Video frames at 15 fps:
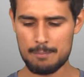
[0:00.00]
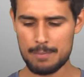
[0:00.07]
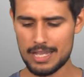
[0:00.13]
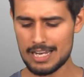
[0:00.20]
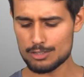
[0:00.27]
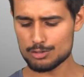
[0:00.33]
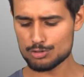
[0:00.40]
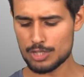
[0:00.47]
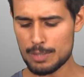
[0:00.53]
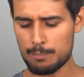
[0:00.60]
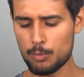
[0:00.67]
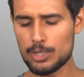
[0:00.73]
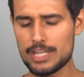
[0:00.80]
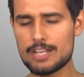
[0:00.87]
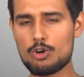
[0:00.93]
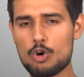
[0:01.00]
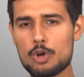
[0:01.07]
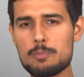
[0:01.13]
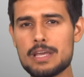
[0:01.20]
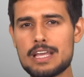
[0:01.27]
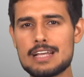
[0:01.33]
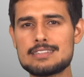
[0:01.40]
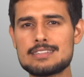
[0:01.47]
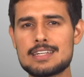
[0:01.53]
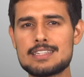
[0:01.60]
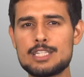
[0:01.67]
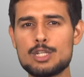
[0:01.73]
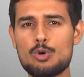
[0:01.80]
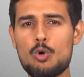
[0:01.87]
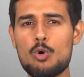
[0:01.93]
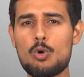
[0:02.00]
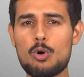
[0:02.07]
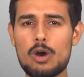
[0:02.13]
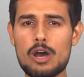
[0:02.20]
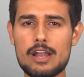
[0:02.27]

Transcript: बेलारूस की पूरी इकोनॉमी कह सकते हो